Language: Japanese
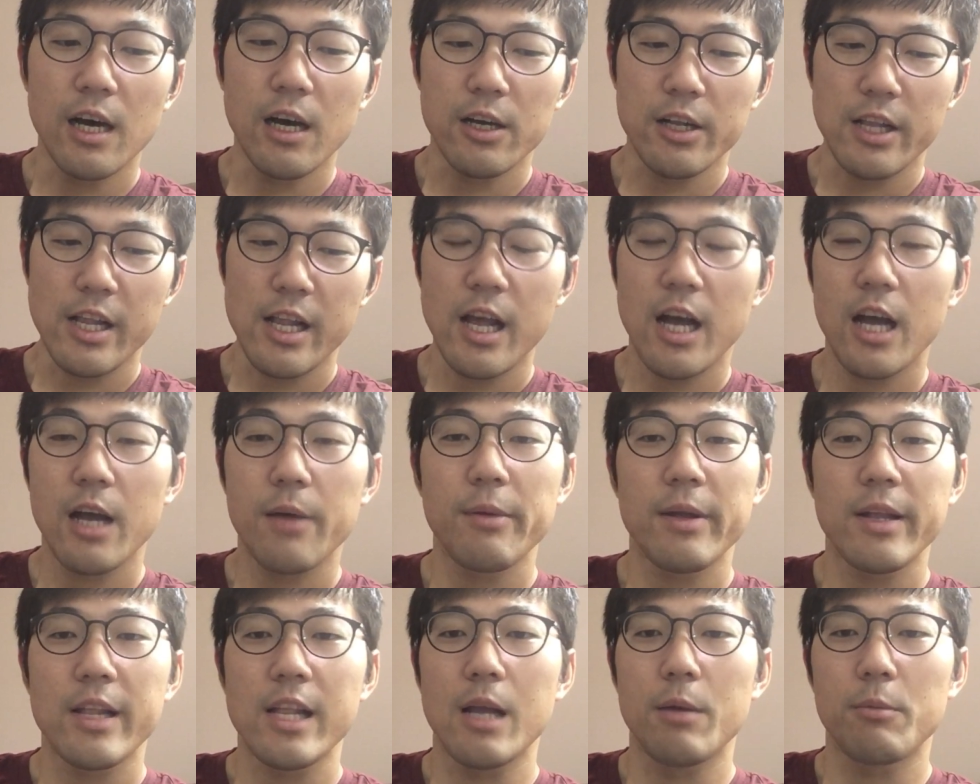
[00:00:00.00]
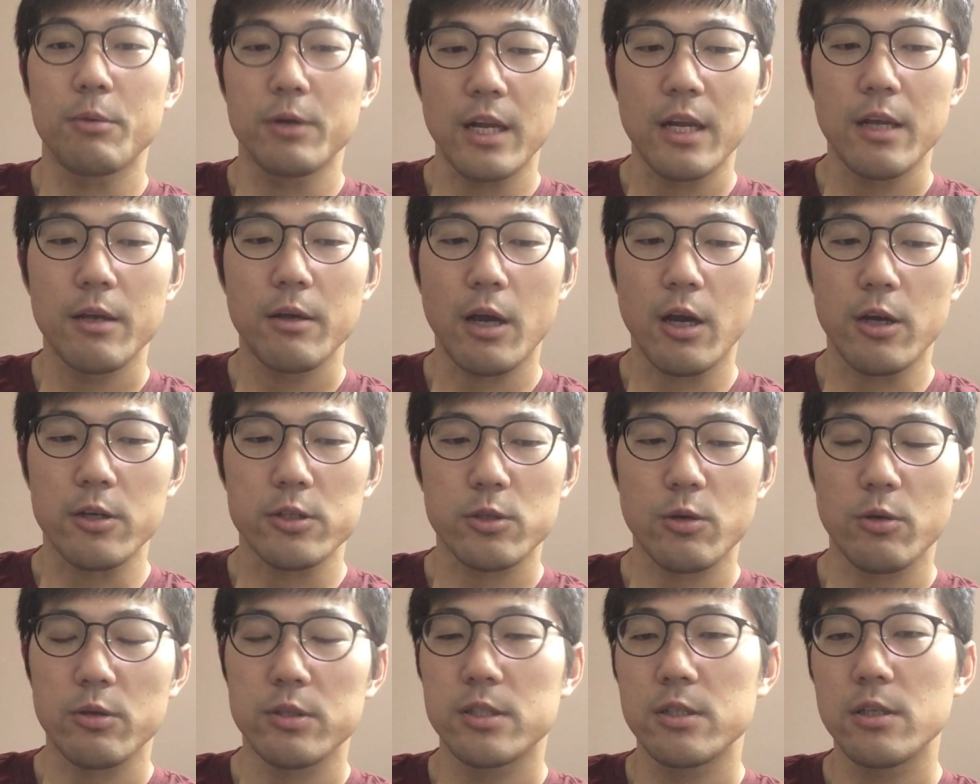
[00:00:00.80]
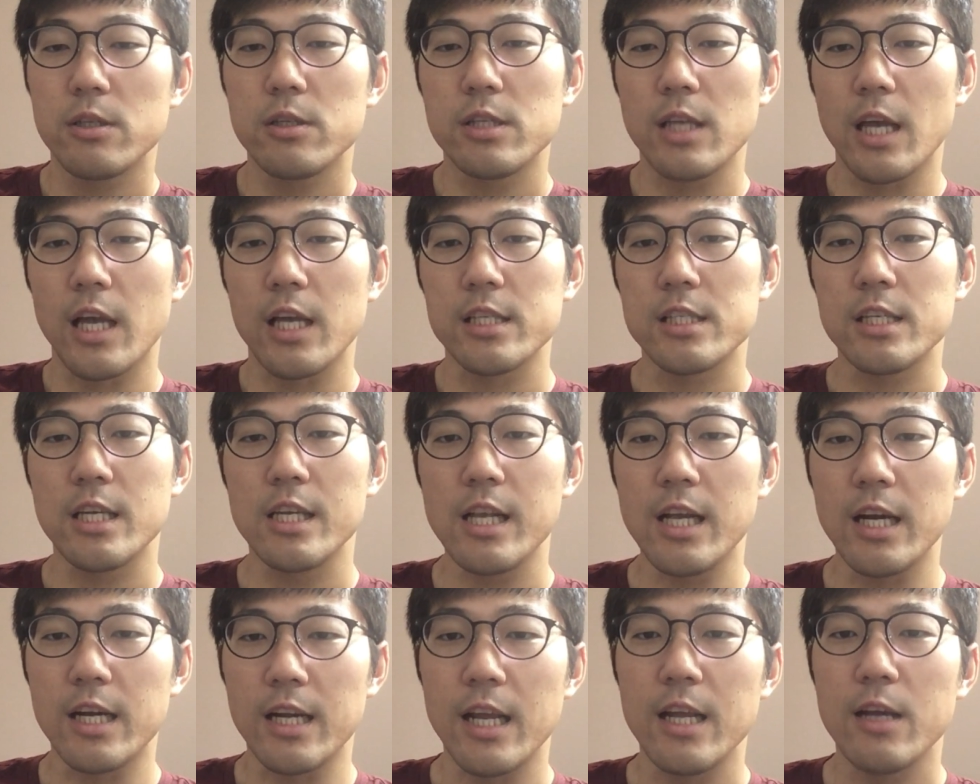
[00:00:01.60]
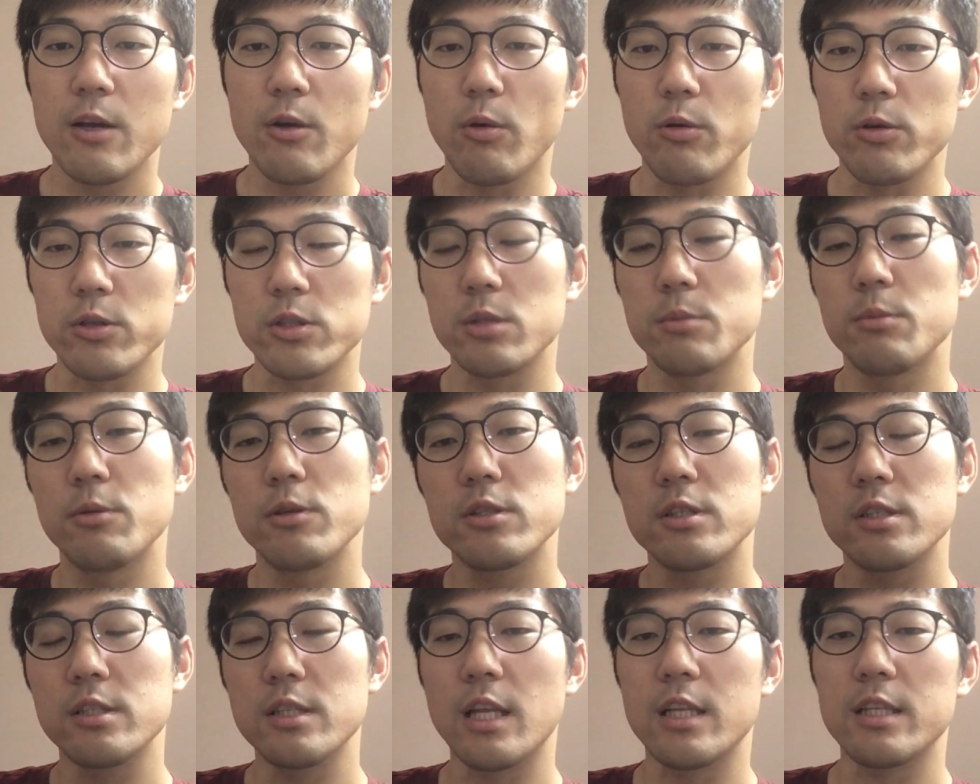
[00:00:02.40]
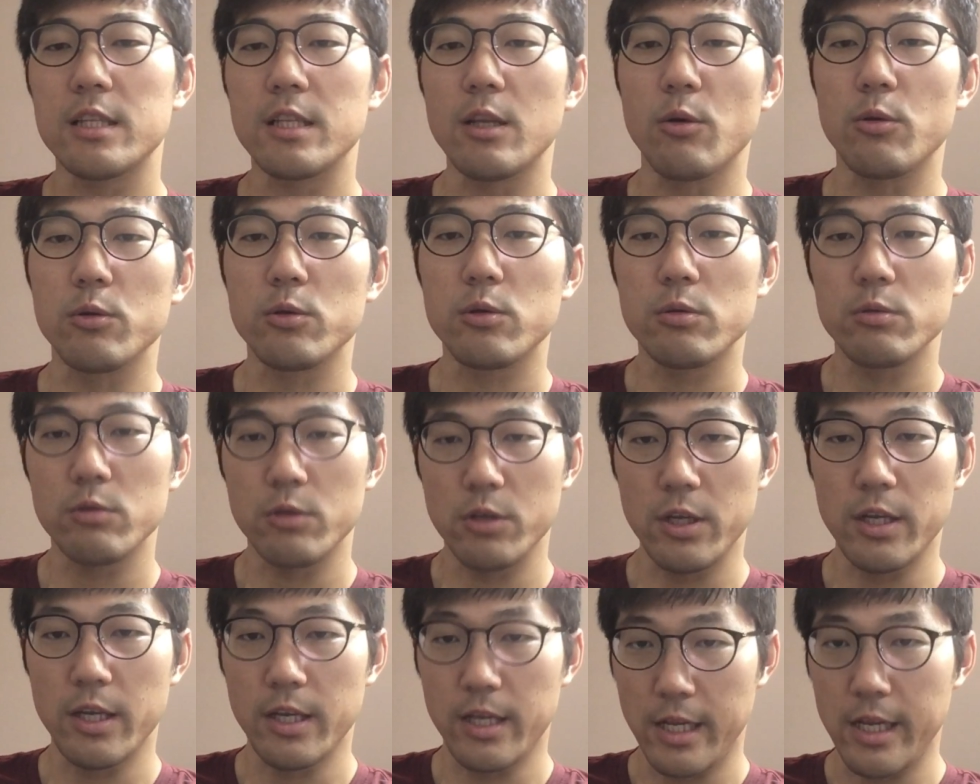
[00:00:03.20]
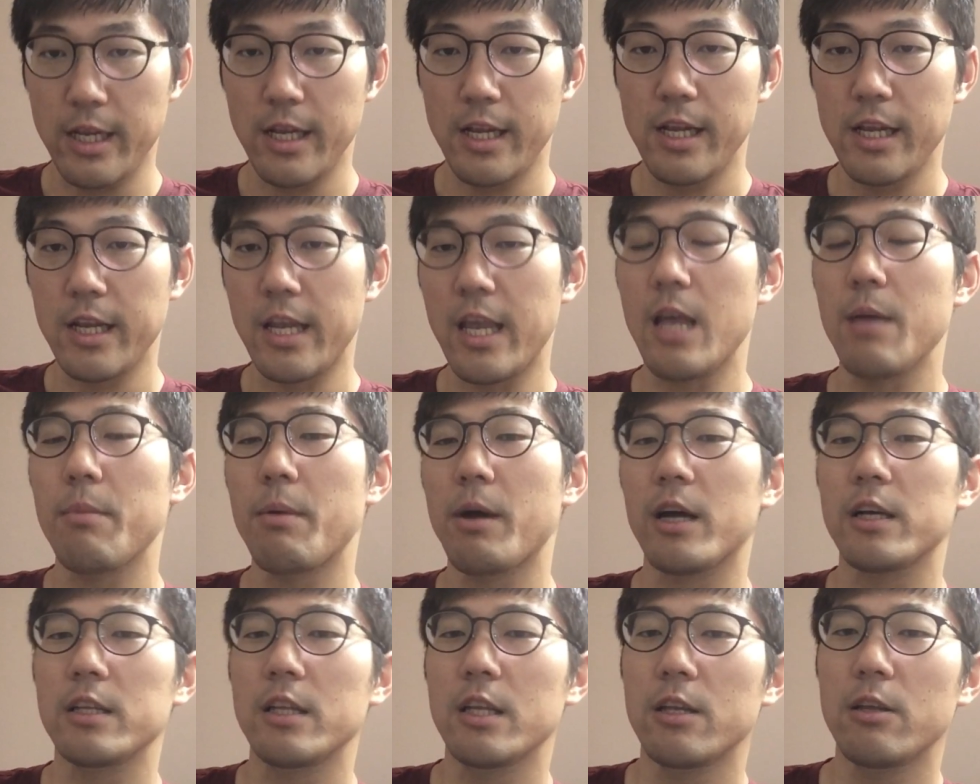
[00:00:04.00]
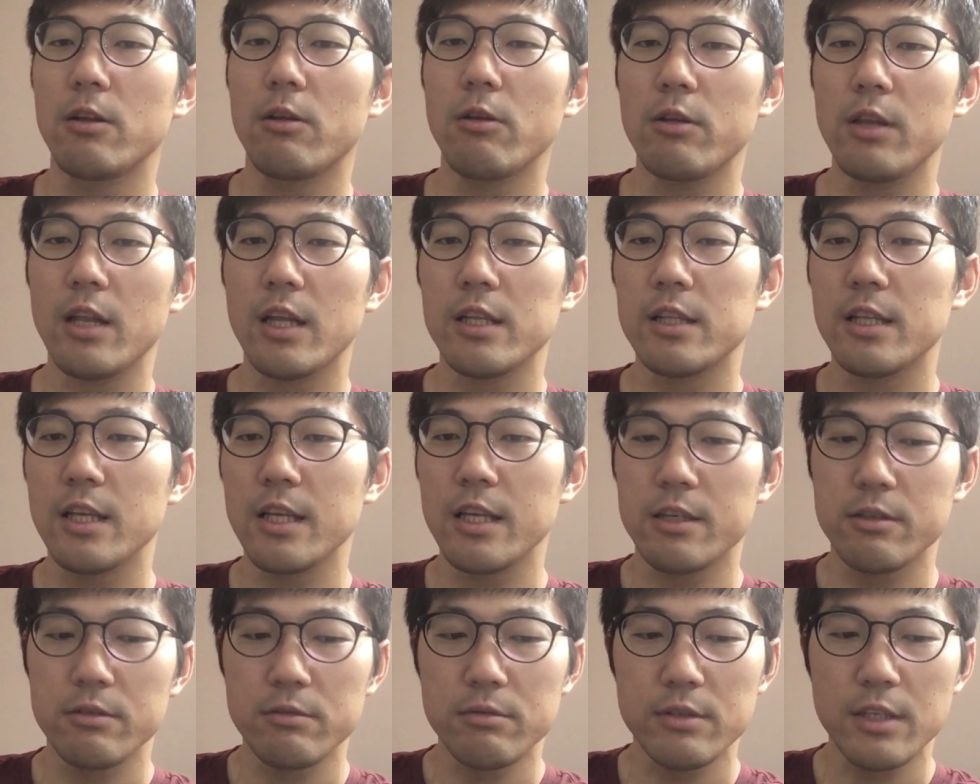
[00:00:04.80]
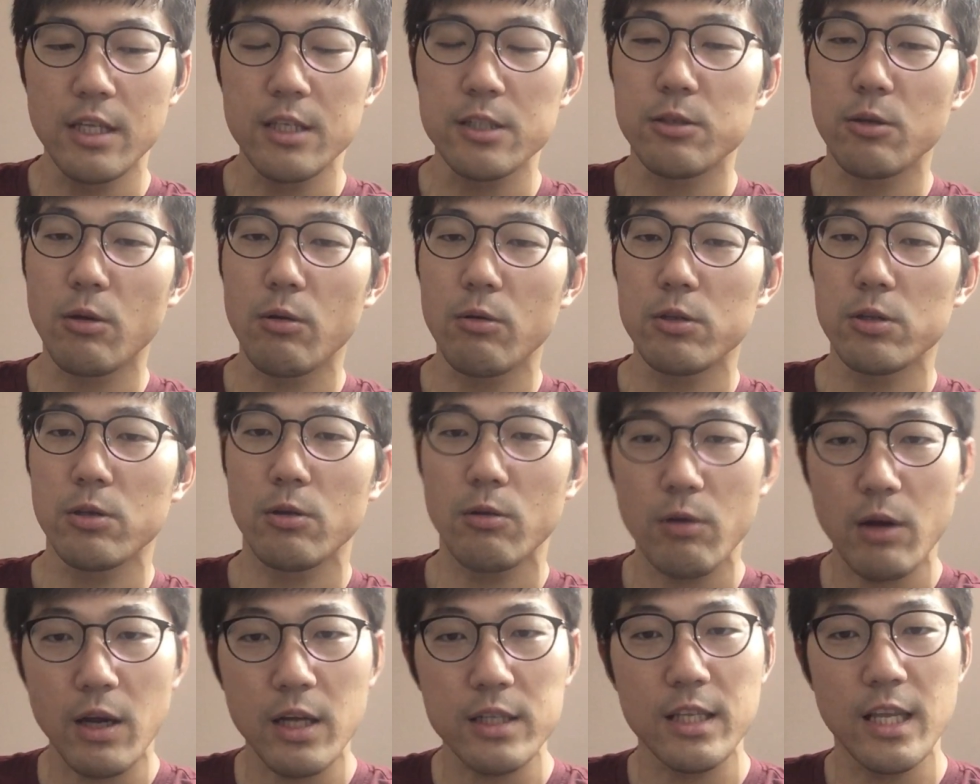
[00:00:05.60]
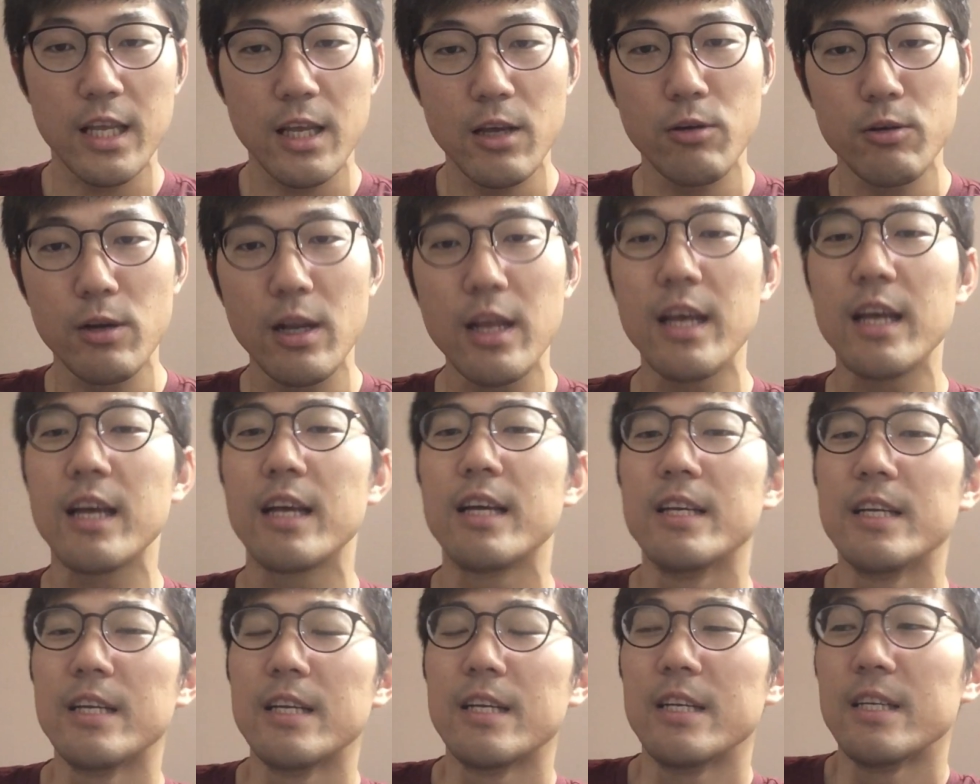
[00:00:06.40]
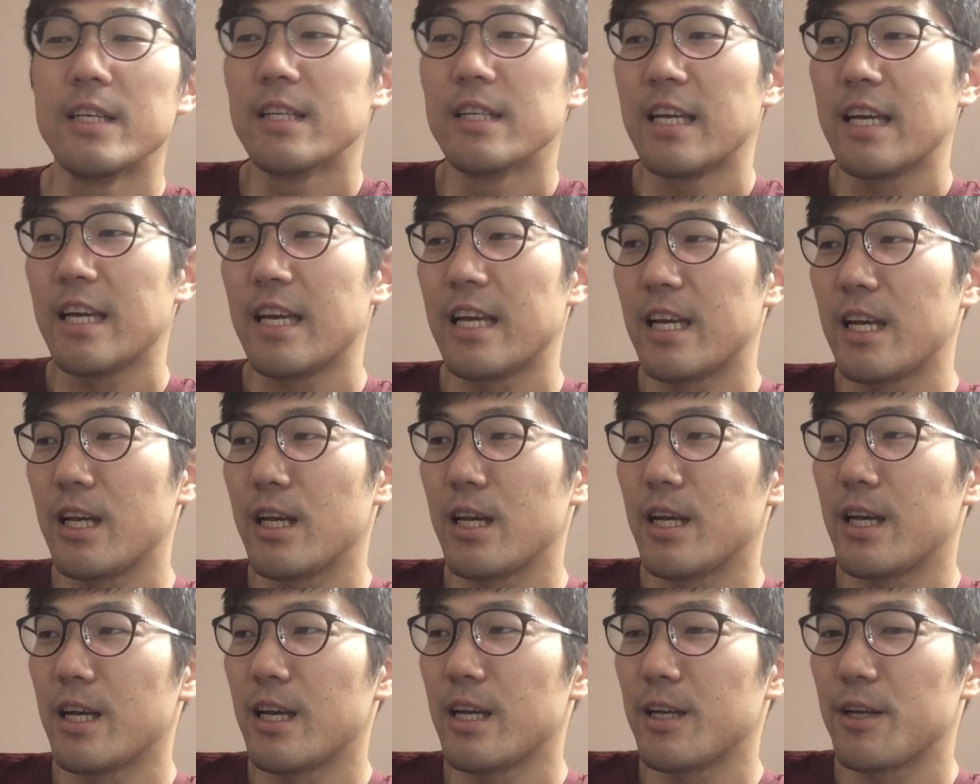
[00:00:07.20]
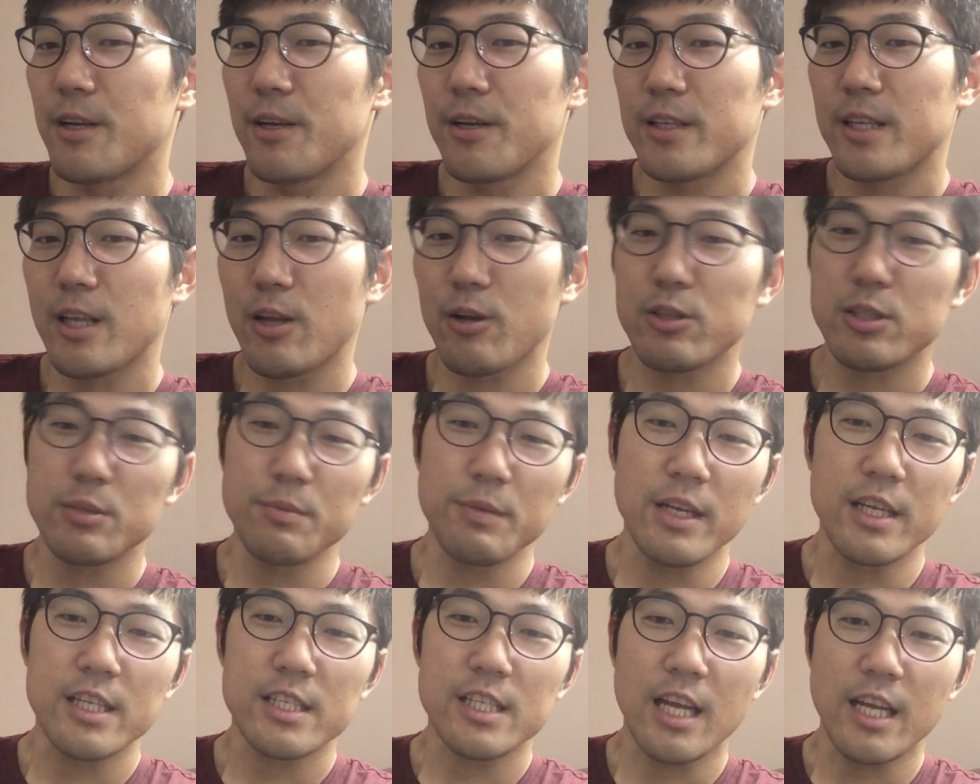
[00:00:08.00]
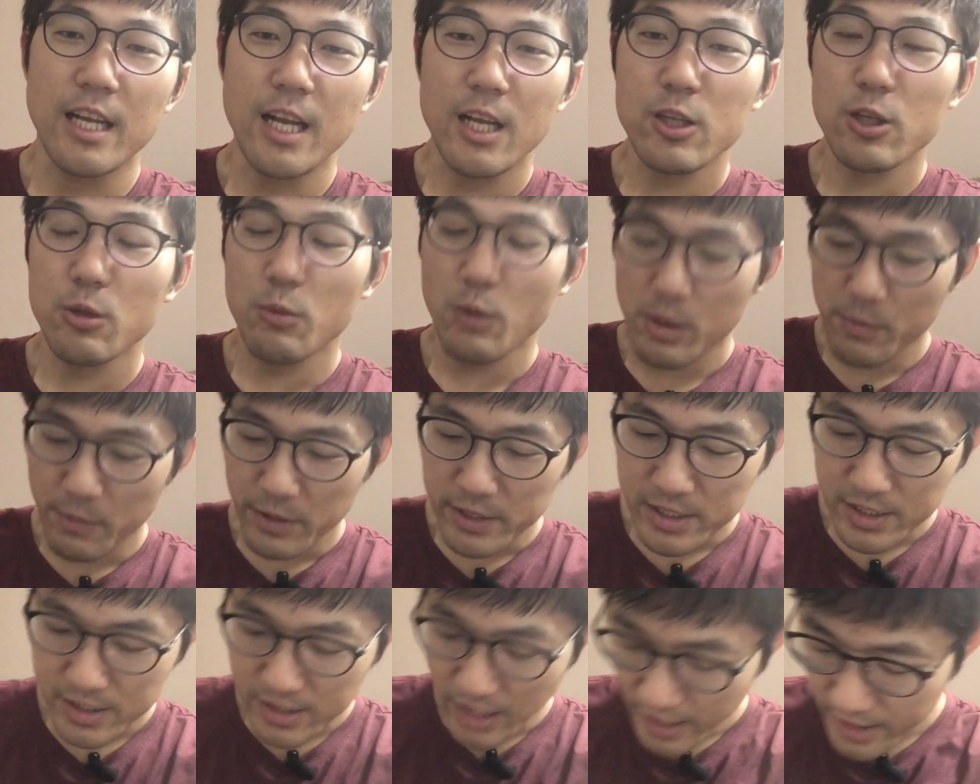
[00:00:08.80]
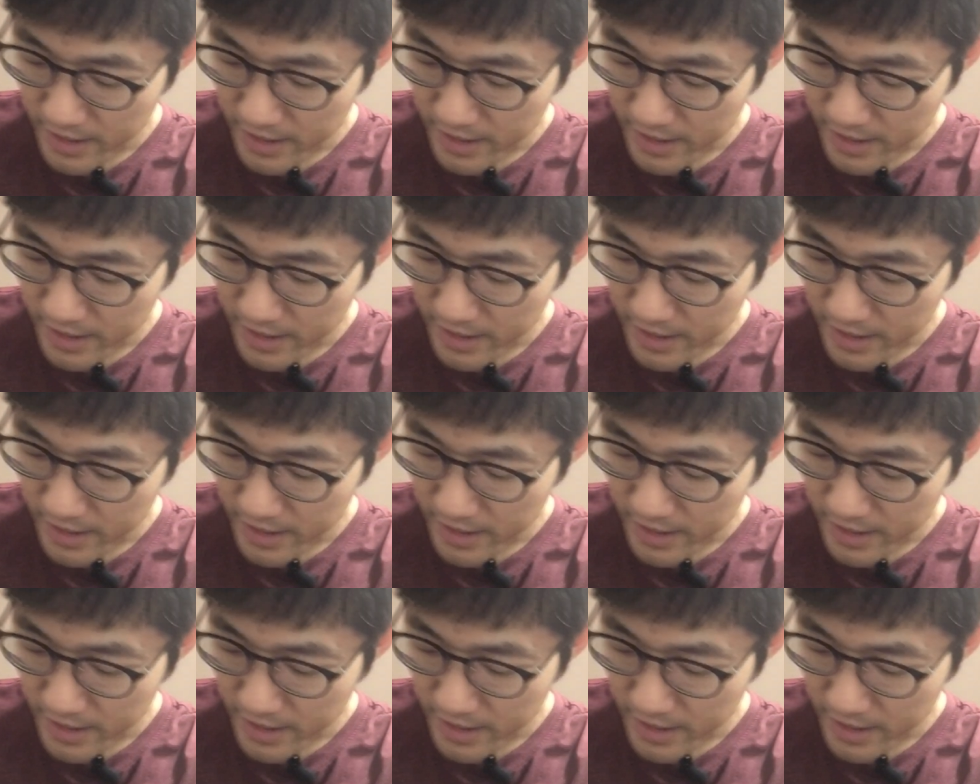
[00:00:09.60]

あリアーメリアもね少しずつ走りがねこうスムースになってお い, いい競馬ができるようになっていくっていう、その過程をね、えー、楽しみにしたいなと思います。